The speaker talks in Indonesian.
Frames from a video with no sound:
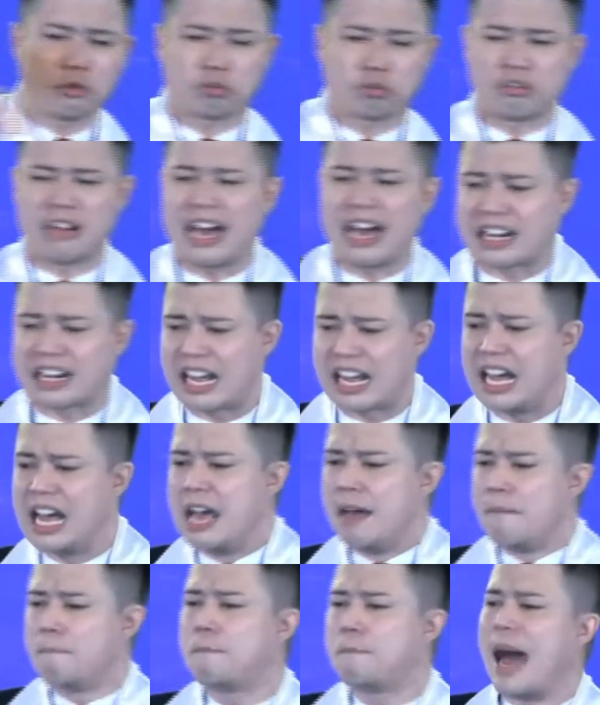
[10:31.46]
itu saudara,
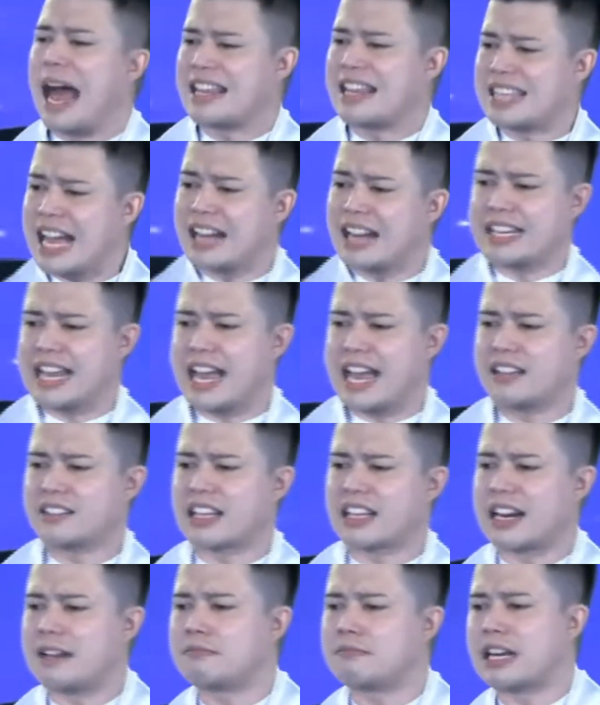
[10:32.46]
banyak di
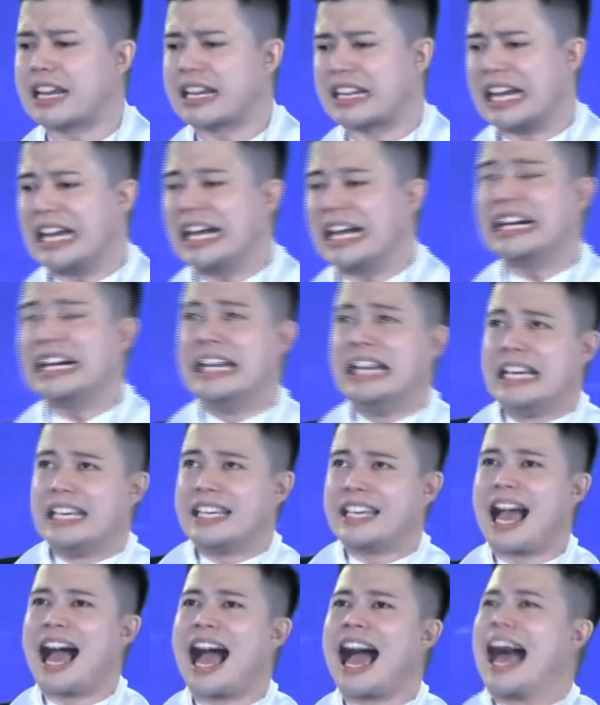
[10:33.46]
antara mereka
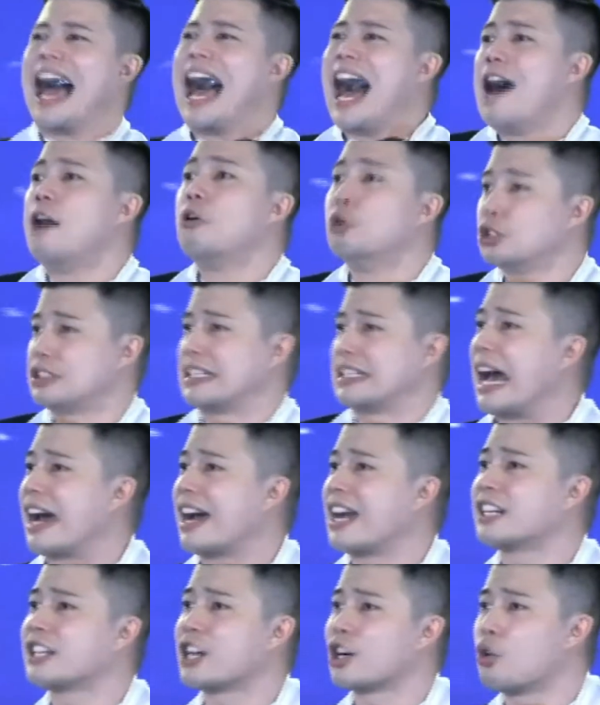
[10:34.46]
yang haus
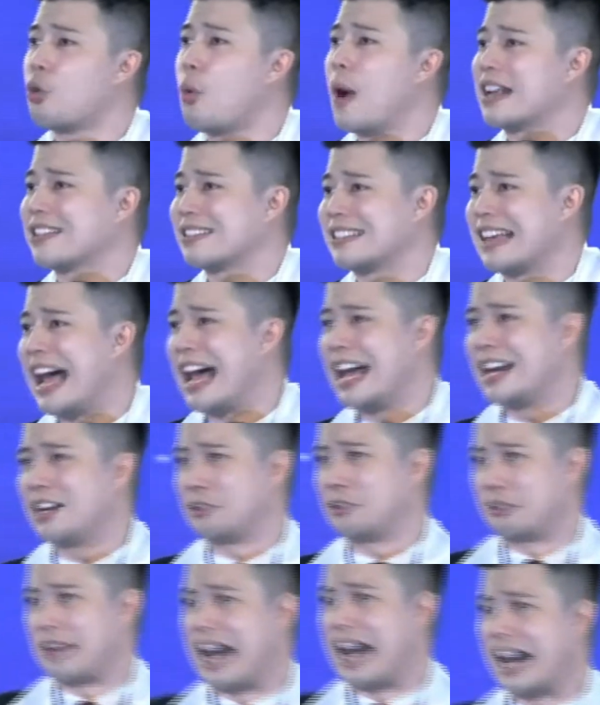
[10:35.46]
akan
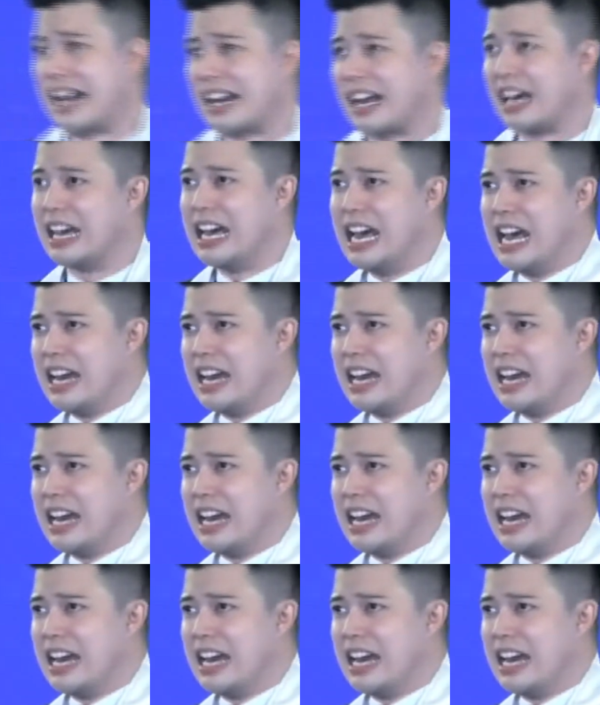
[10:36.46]
kekuasaan saudara.